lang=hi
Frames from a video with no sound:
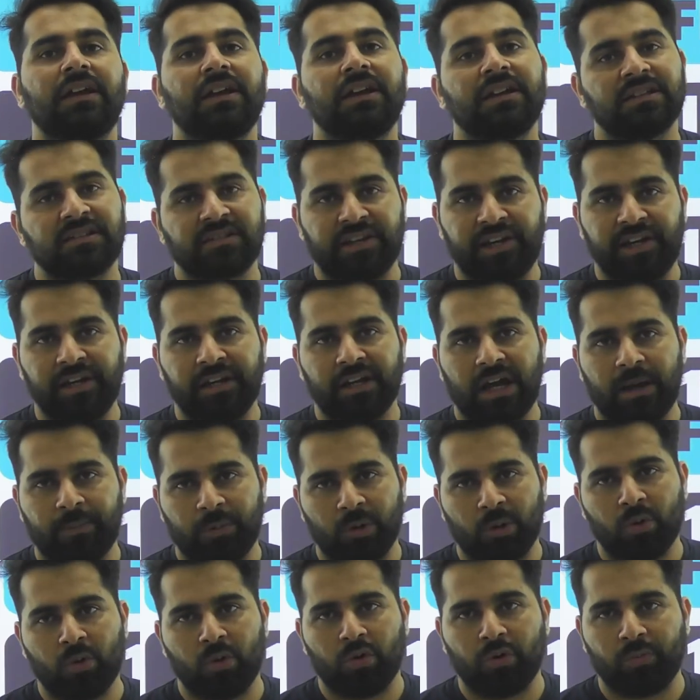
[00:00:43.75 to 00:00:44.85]
स्क्रीन आप
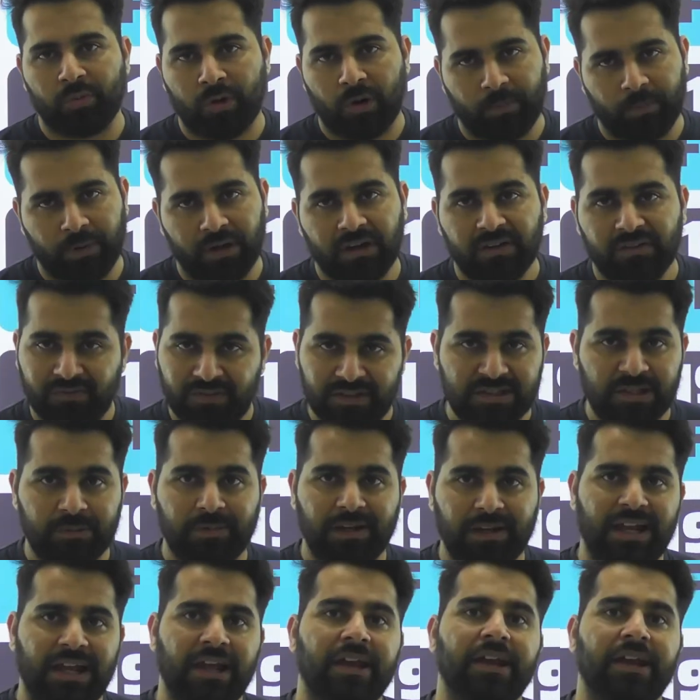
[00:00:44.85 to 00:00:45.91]
लोगों को प्रॉपर विजिबल है